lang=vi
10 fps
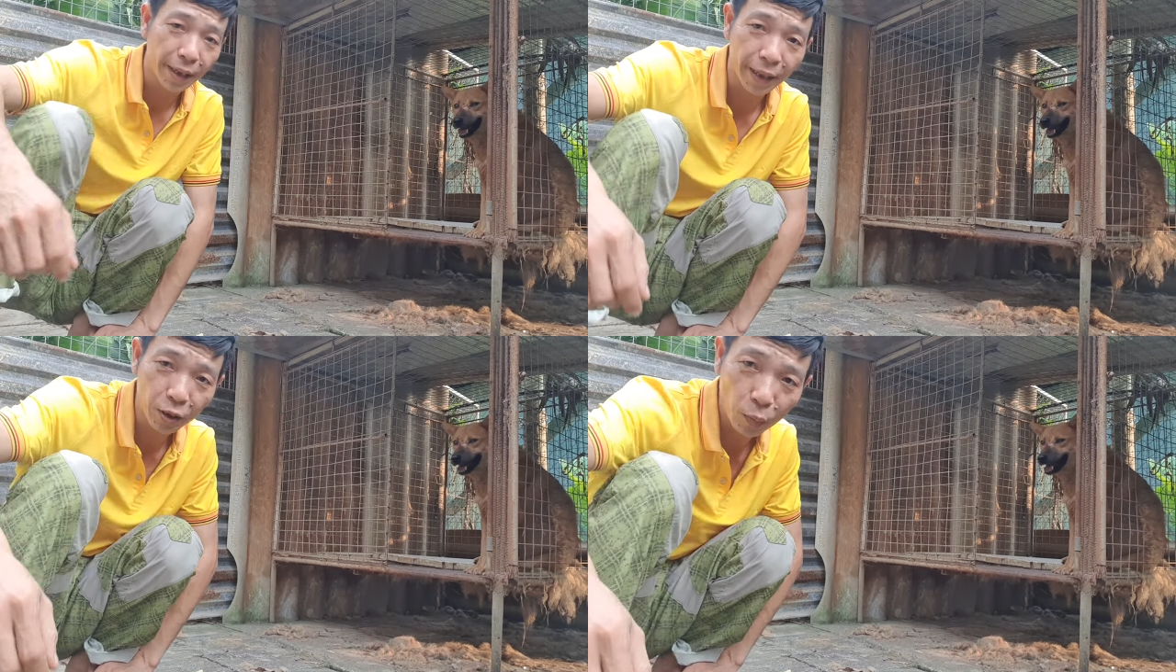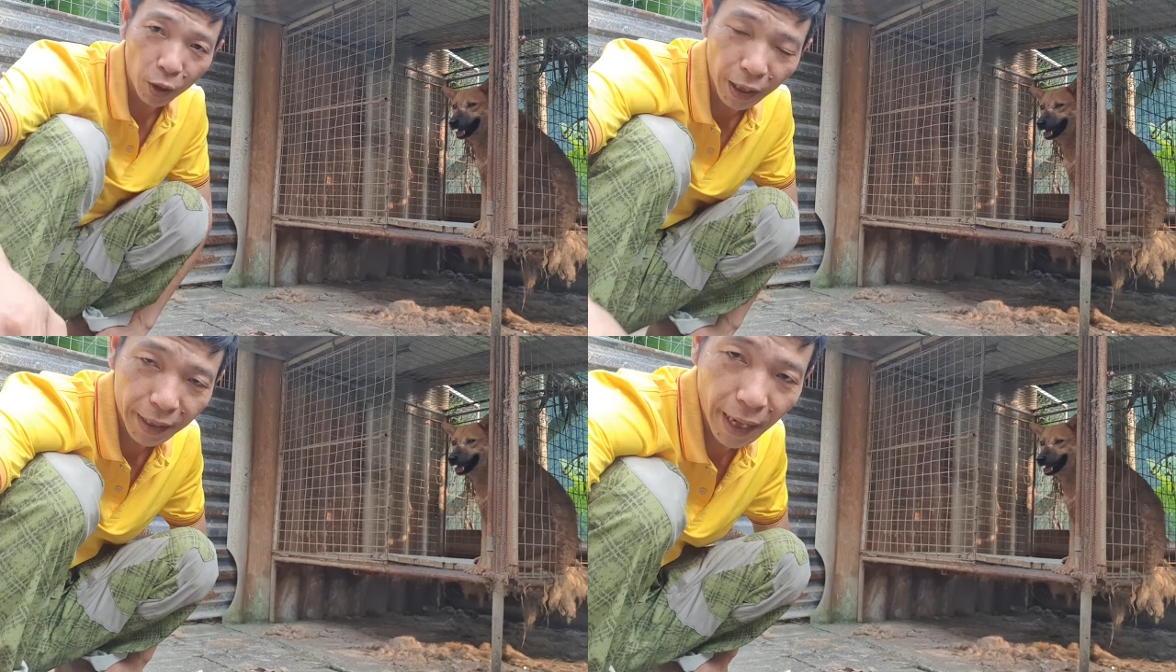Đây cho
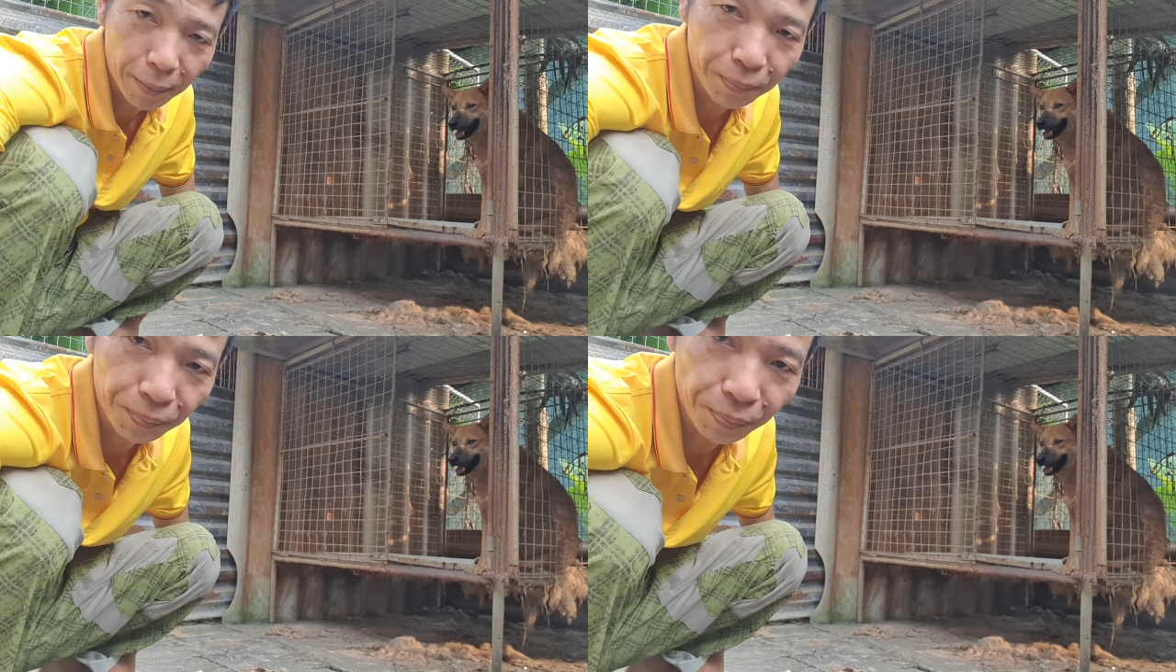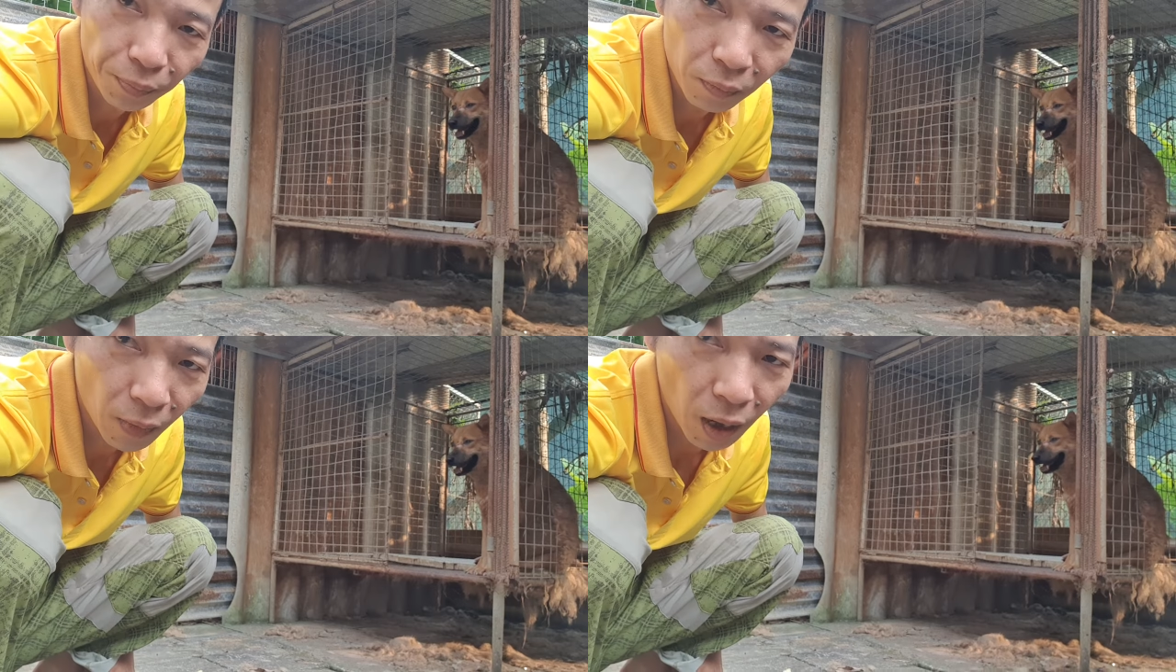mọi người xem,
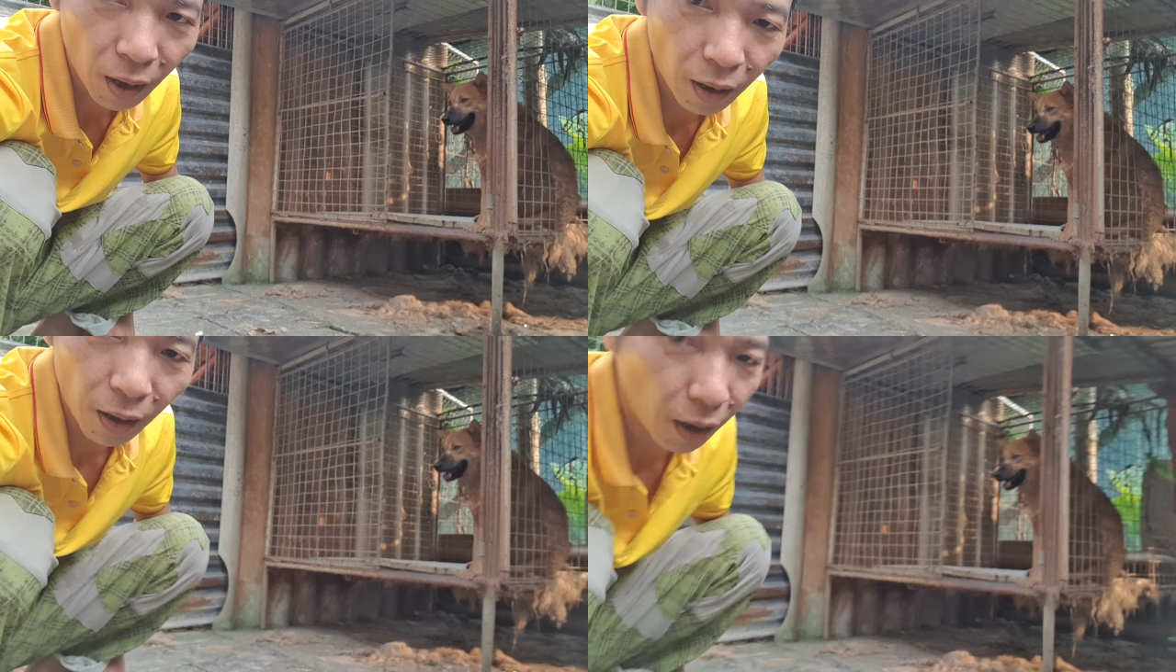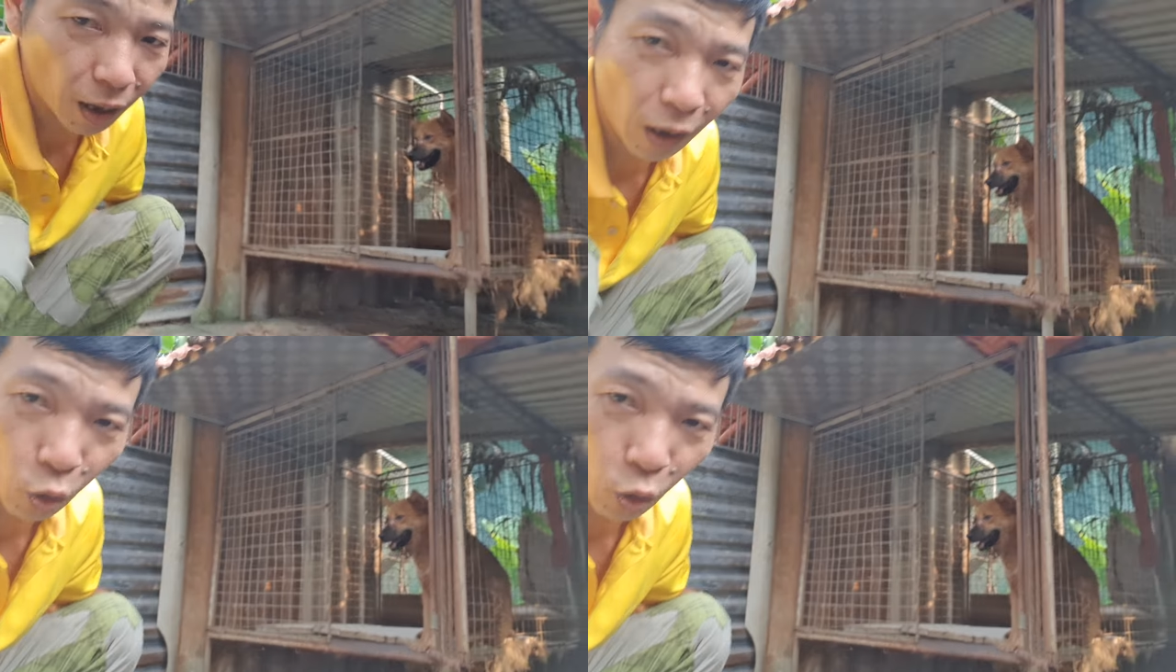à,